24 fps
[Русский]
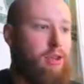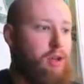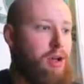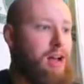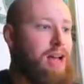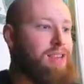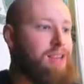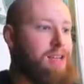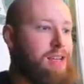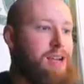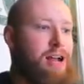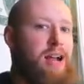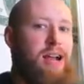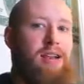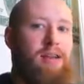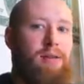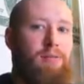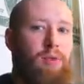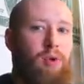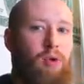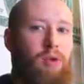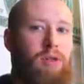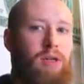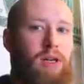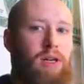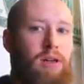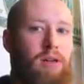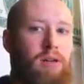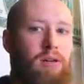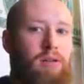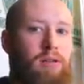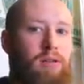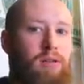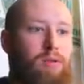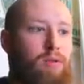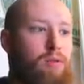но это реально много.
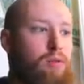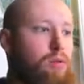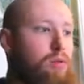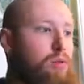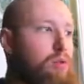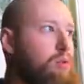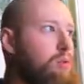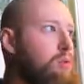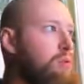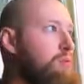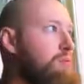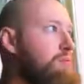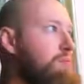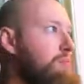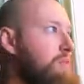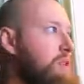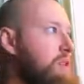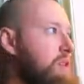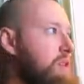У, не